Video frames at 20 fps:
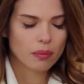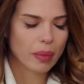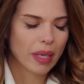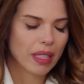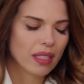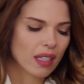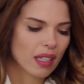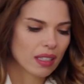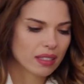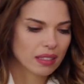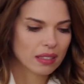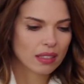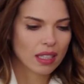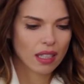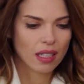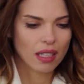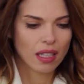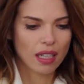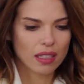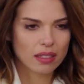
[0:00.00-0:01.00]
Ben aslında
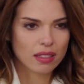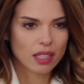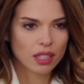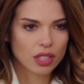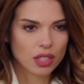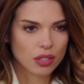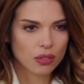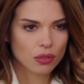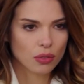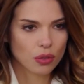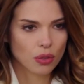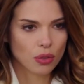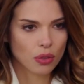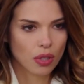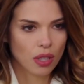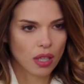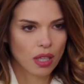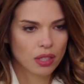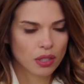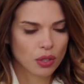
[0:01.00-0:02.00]
Ateş
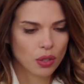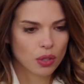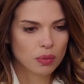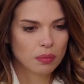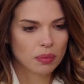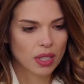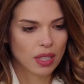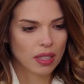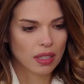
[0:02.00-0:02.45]
arıyorum